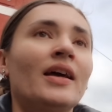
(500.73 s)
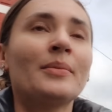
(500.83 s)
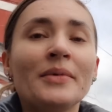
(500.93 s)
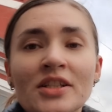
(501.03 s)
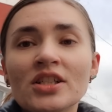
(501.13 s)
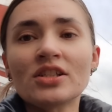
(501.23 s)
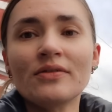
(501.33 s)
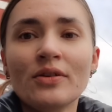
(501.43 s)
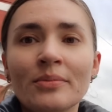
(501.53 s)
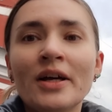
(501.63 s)
мы же
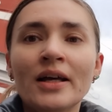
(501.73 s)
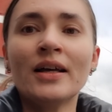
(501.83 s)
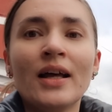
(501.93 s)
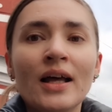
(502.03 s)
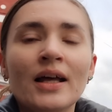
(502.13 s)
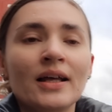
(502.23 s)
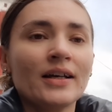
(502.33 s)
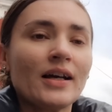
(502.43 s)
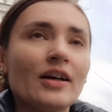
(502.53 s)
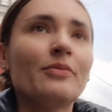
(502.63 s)
живем
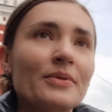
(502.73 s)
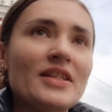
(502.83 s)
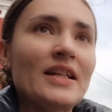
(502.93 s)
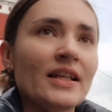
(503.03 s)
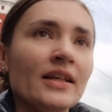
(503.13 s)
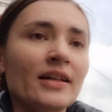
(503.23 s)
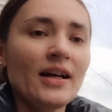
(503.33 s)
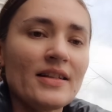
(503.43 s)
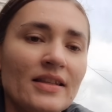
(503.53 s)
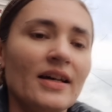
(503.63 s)
как в последний
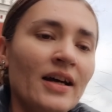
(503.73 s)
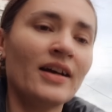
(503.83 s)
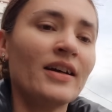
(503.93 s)
раз, да,